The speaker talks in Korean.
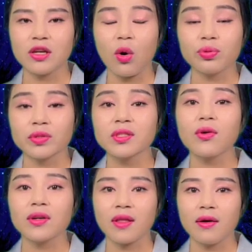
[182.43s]
이제 없어진
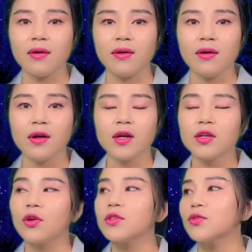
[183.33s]
것 같아요.
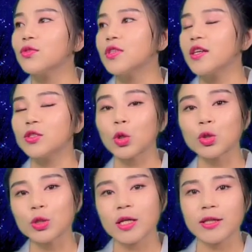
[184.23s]
여기서도 이제
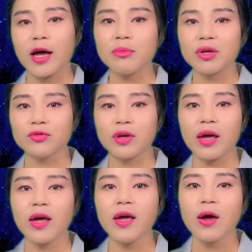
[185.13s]
저는 이제
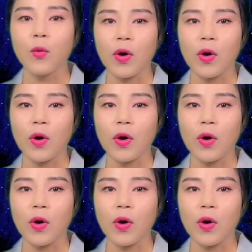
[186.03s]
대한민국에